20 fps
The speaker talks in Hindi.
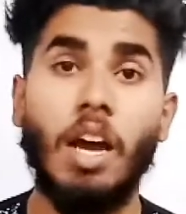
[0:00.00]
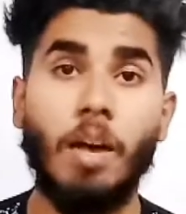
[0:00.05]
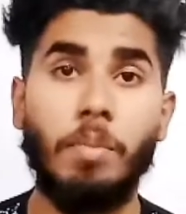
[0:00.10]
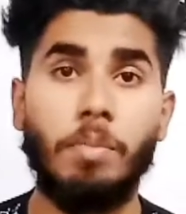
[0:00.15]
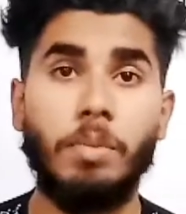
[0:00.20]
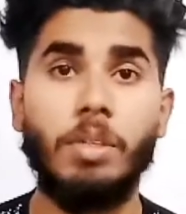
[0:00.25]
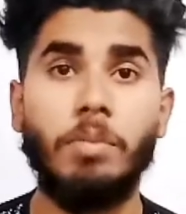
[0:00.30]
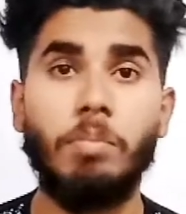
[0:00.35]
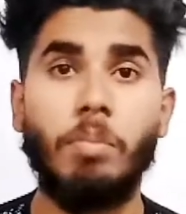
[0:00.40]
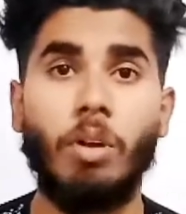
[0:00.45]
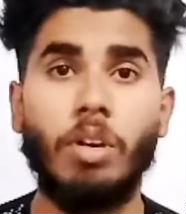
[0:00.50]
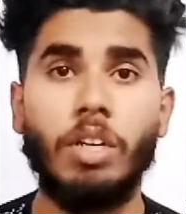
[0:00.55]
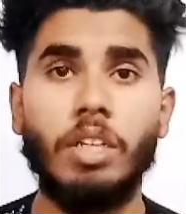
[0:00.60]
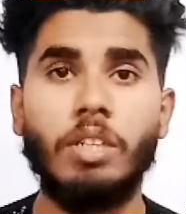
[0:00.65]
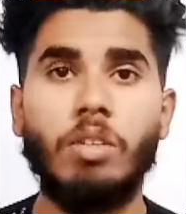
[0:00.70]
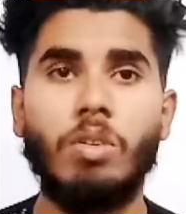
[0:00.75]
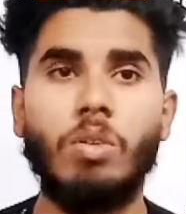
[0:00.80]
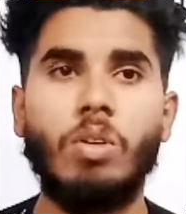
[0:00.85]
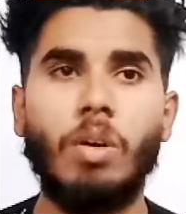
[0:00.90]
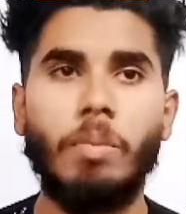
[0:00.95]
अपनी बॉडी
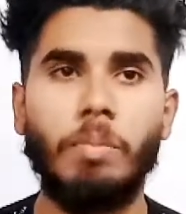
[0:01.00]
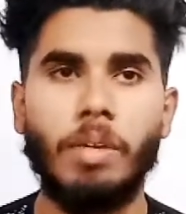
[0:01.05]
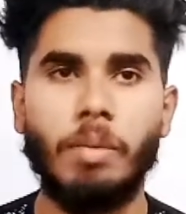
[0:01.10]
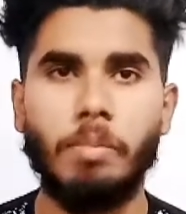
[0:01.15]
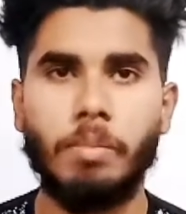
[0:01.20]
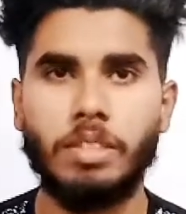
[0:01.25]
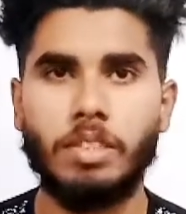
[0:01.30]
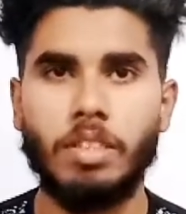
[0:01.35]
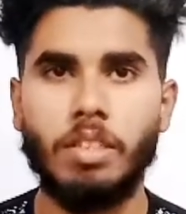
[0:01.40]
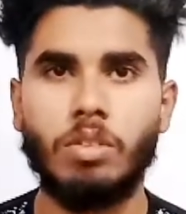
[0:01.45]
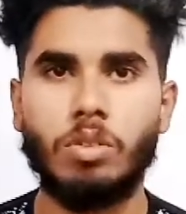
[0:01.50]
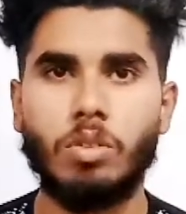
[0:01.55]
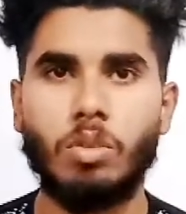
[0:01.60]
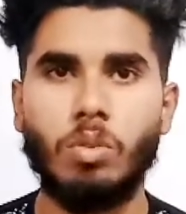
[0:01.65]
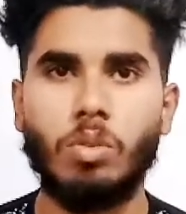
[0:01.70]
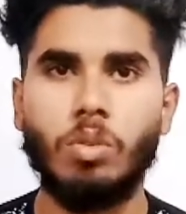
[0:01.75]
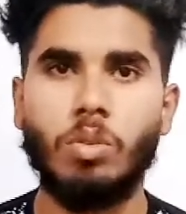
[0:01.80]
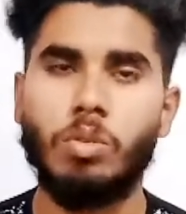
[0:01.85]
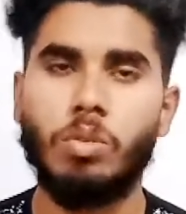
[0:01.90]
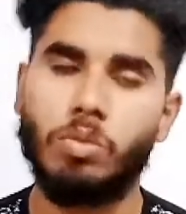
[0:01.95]
को अपने मसल्स
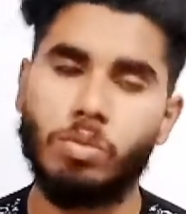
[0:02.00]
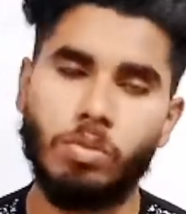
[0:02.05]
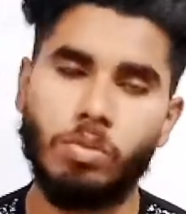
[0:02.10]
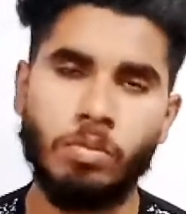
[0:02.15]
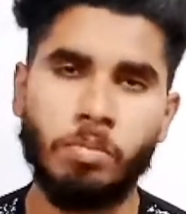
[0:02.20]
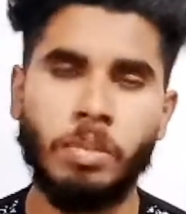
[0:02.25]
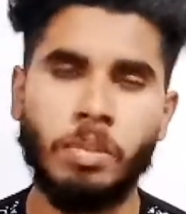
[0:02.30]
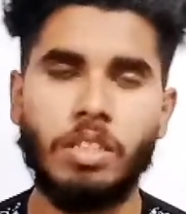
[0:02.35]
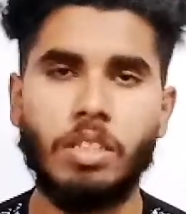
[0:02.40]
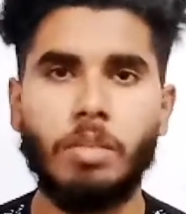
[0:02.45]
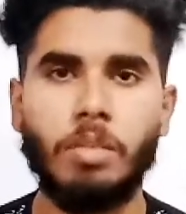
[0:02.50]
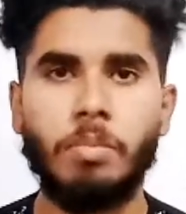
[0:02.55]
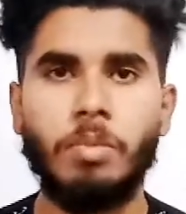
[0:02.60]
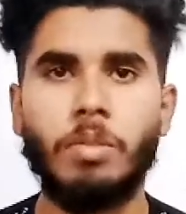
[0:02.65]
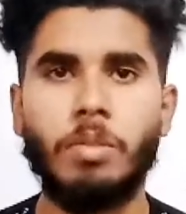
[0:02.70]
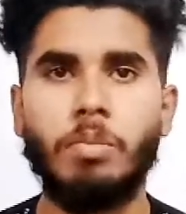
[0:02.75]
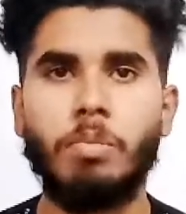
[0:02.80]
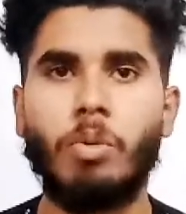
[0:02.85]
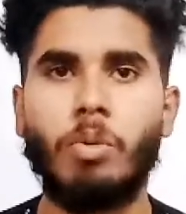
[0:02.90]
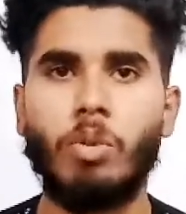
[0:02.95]
को मतलब
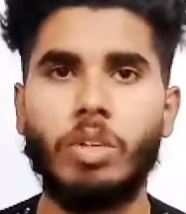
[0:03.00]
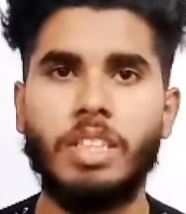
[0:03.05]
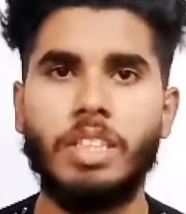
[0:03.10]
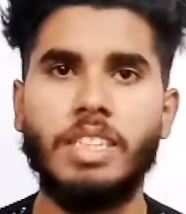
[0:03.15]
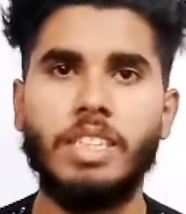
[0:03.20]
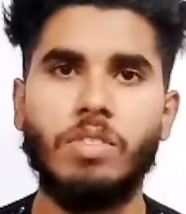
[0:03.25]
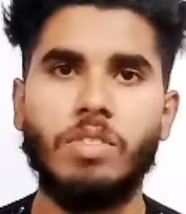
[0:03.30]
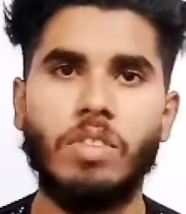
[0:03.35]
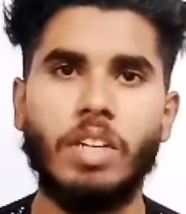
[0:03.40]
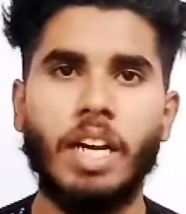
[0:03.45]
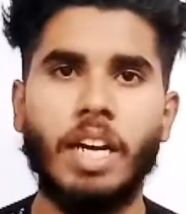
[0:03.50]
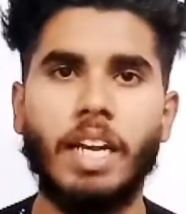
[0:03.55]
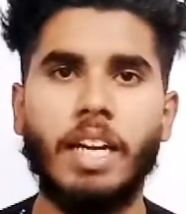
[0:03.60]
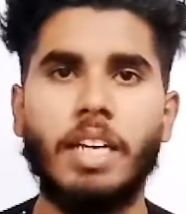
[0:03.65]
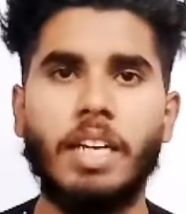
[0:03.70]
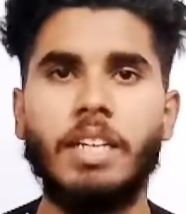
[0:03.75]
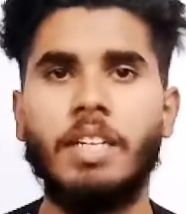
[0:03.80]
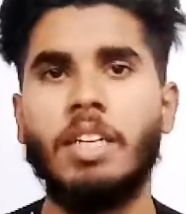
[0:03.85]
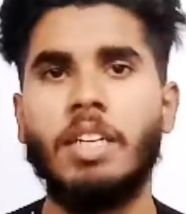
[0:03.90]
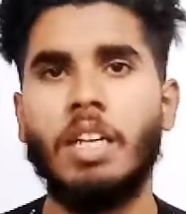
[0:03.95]
प्रोटीन्स
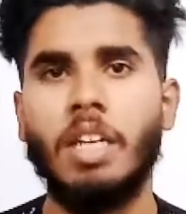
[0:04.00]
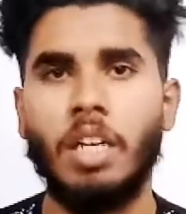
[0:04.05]
वगैरह